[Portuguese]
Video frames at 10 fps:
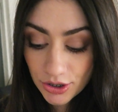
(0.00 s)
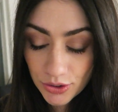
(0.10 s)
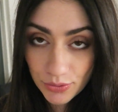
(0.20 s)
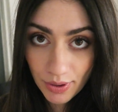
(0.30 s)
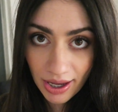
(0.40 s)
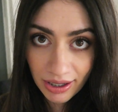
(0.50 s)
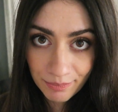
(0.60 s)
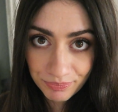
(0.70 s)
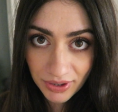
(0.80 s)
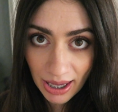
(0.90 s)
isto
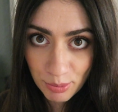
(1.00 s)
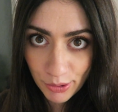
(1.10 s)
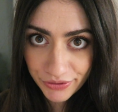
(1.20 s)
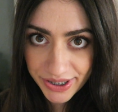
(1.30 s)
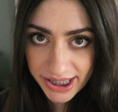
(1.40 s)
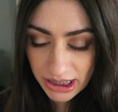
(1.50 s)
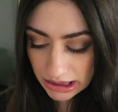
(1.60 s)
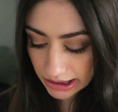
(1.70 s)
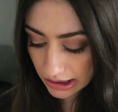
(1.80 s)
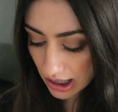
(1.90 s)
é, é para
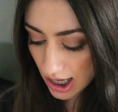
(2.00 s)
oferecer.